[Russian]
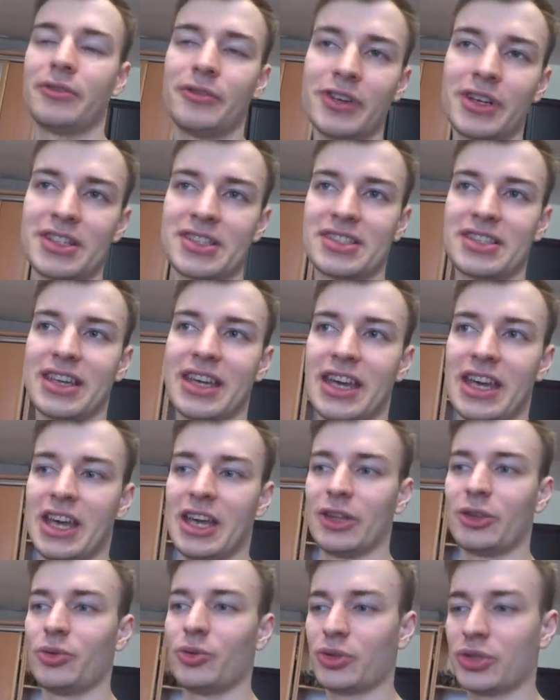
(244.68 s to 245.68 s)
вырасти,
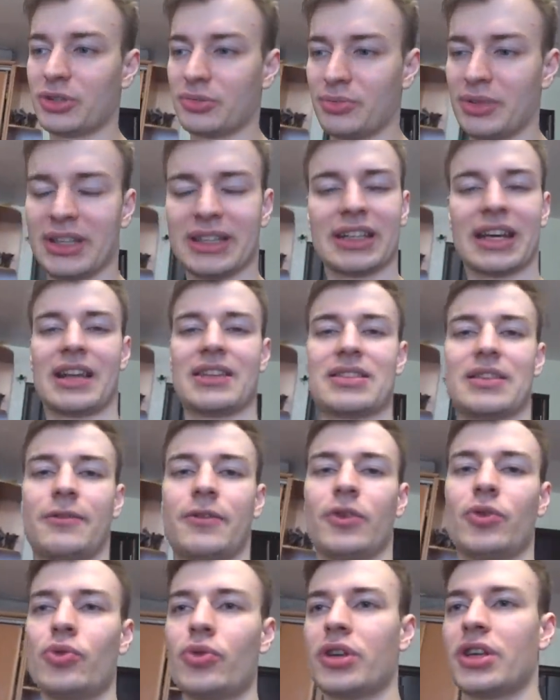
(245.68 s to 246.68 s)
но вот мне нравятся
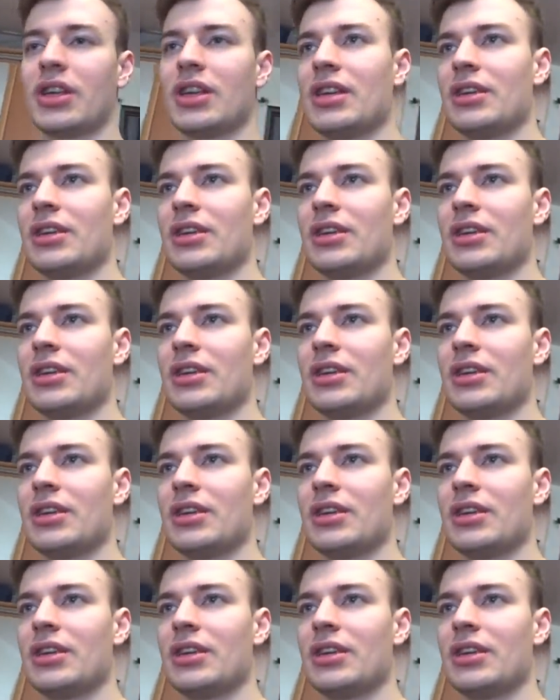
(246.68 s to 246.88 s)
фигурки,